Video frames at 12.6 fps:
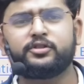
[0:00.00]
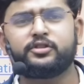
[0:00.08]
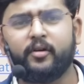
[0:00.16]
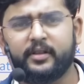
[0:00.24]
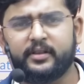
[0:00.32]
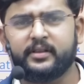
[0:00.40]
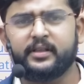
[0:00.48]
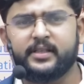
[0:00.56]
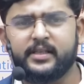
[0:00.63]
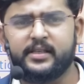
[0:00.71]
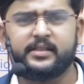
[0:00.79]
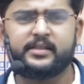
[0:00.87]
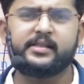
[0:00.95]
जाओ इतने इससे
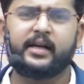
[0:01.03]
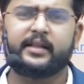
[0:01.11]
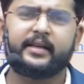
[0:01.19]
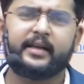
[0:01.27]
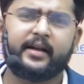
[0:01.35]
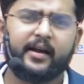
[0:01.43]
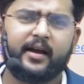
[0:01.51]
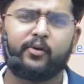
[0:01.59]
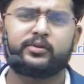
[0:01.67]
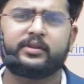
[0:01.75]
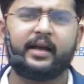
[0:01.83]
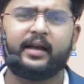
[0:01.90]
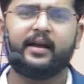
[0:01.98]
इनसे ज़्यादा एकड़ का होता
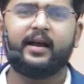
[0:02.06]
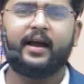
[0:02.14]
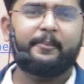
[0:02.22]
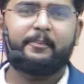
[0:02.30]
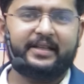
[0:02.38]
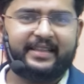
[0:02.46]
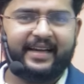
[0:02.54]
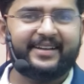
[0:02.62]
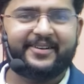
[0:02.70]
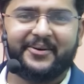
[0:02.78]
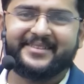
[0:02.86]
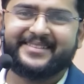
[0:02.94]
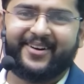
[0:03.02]
है पता नहीं
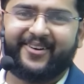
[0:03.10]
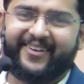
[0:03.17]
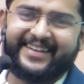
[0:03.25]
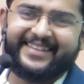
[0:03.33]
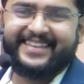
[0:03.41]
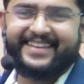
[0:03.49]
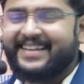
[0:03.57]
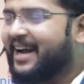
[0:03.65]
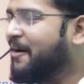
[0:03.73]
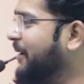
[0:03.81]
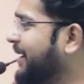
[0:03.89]
कौन सा कॉलेज है बट